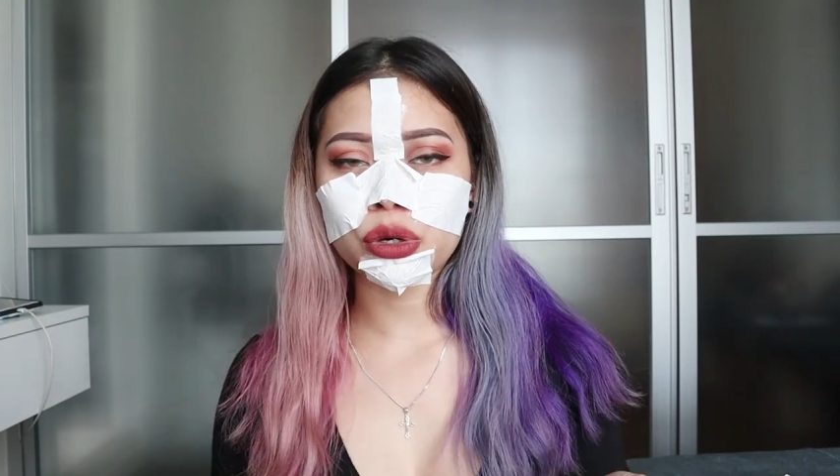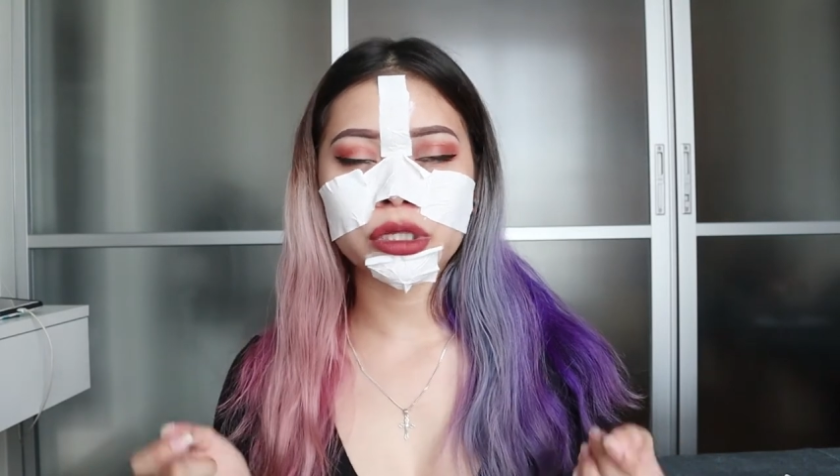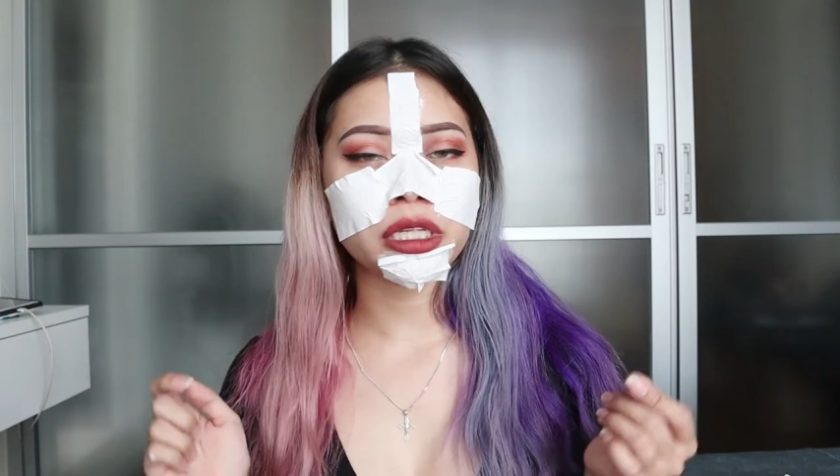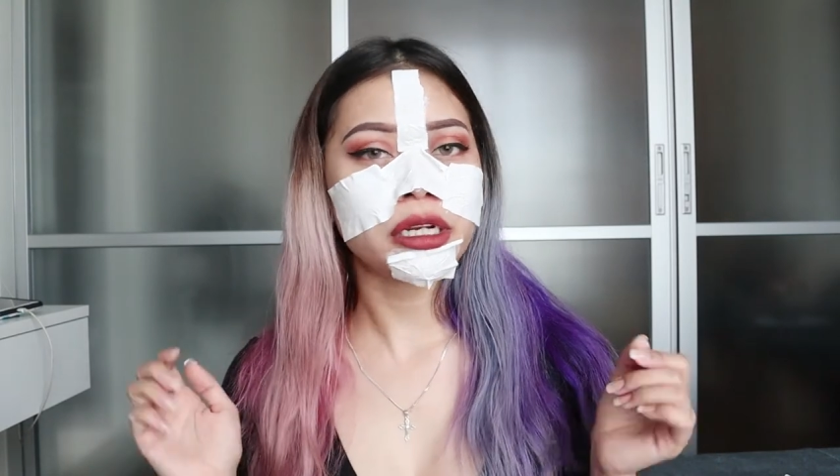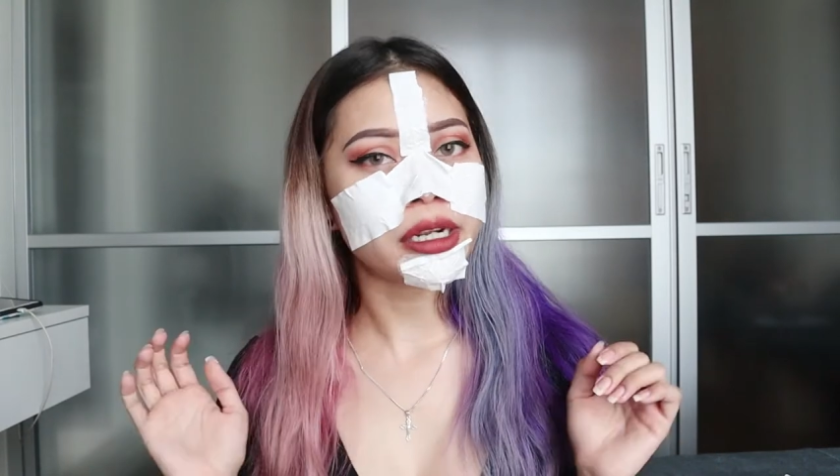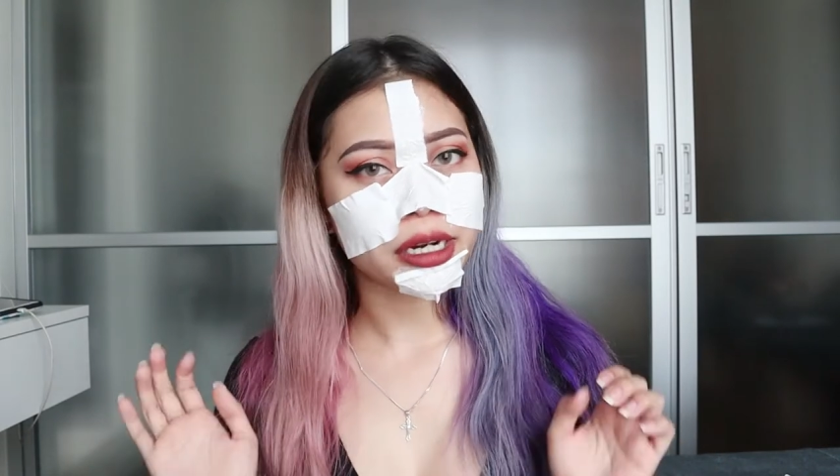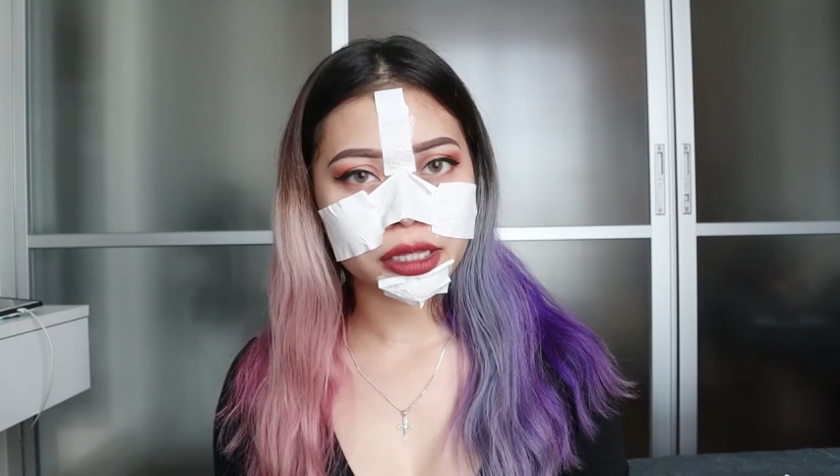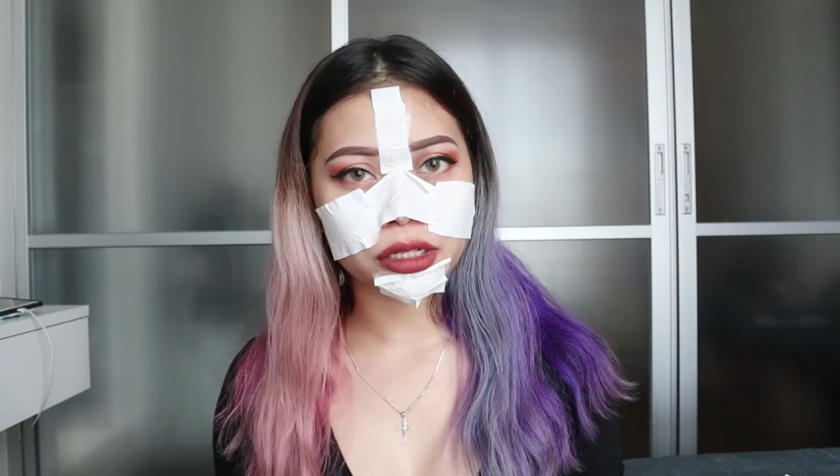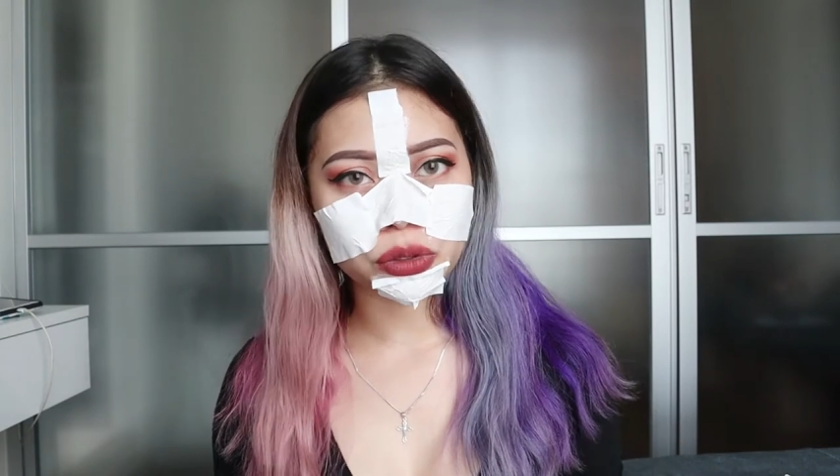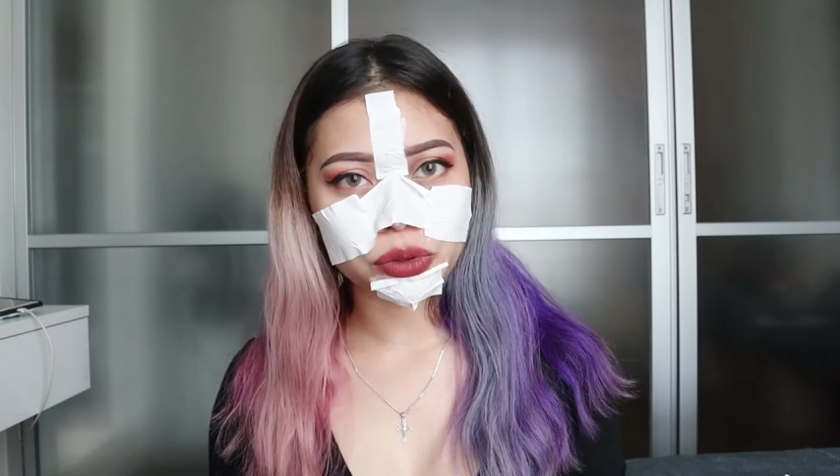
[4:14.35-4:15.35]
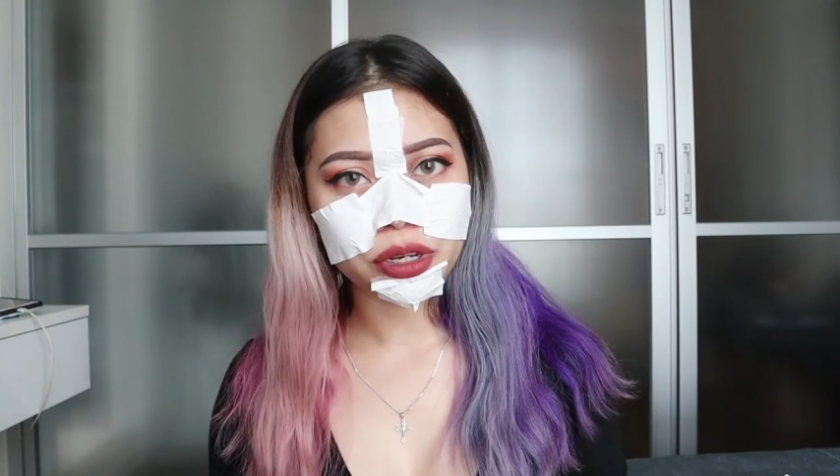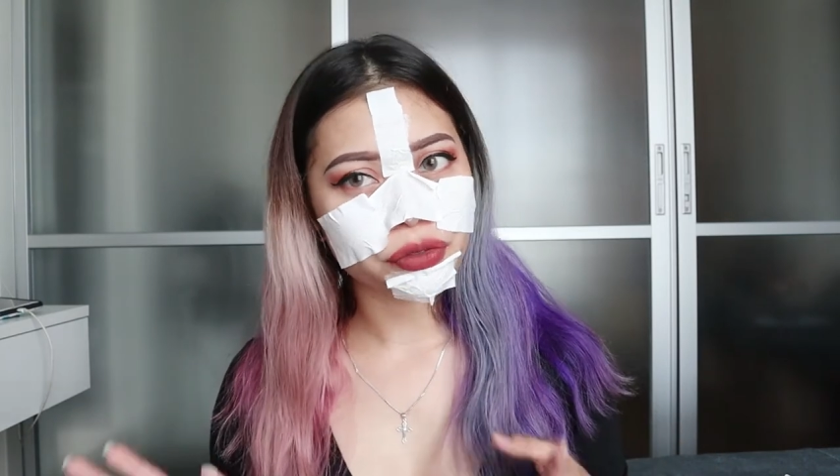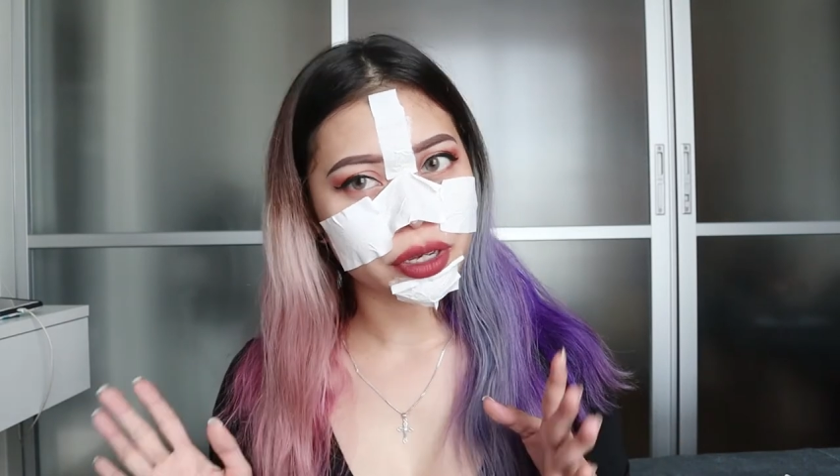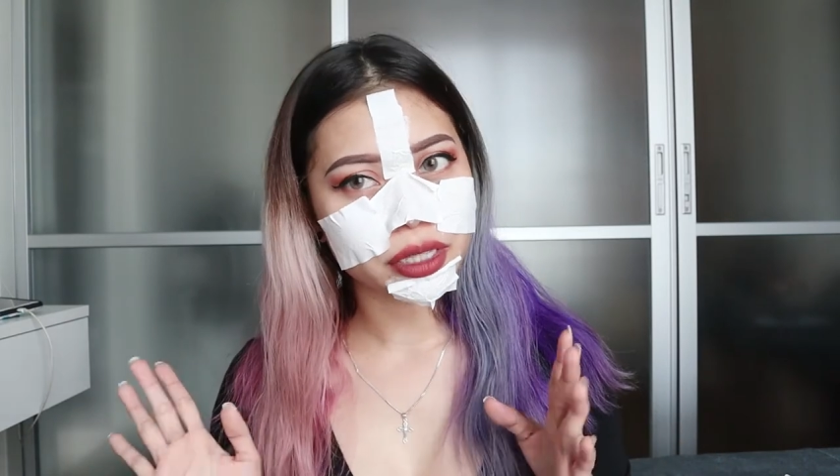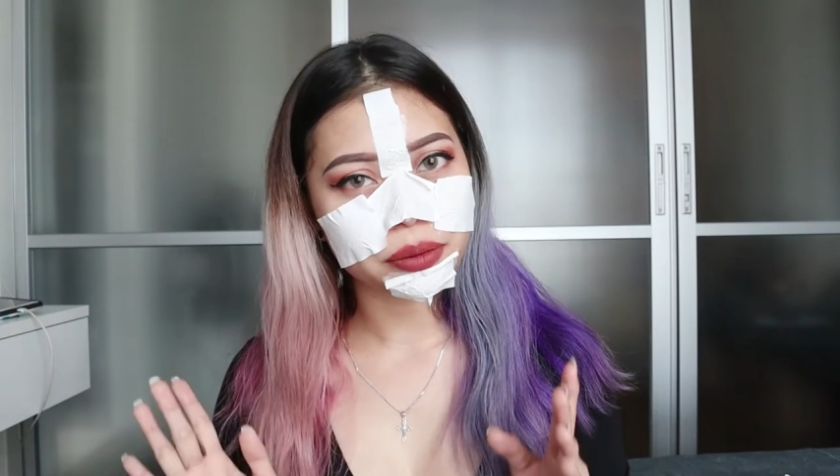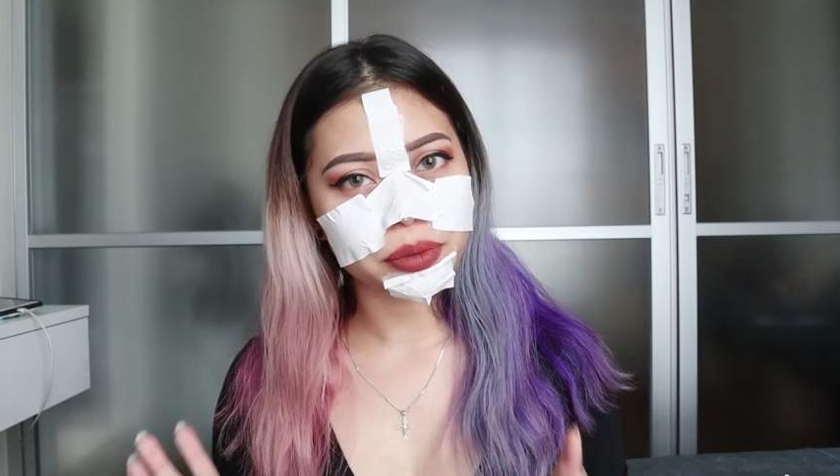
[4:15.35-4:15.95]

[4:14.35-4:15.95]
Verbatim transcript: O tingnan natin kung effective